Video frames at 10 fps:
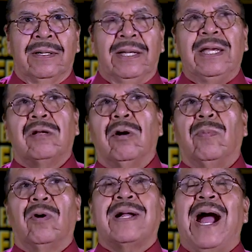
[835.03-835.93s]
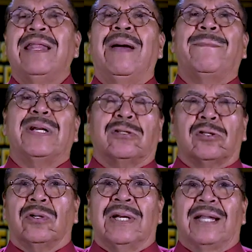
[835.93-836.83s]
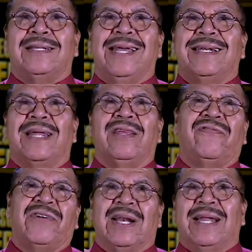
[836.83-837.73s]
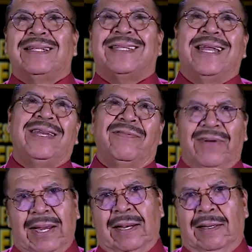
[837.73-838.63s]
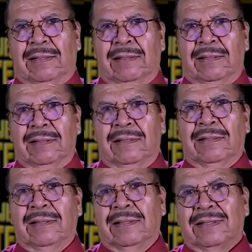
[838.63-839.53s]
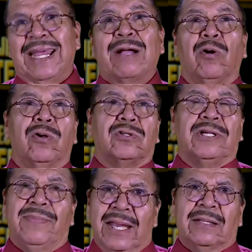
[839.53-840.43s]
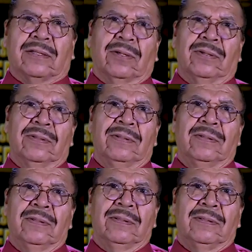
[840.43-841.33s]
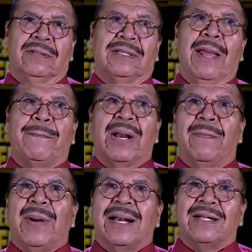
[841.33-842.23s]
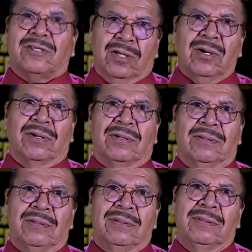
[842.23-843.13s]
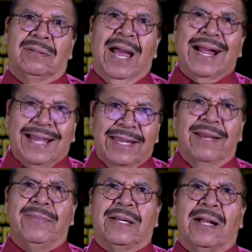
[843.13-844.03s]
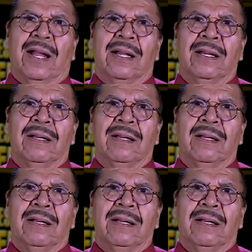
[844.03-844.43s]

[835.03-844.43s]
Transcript: Y como cada persona tiene diferente nivel de conocimiento, de preparación académica,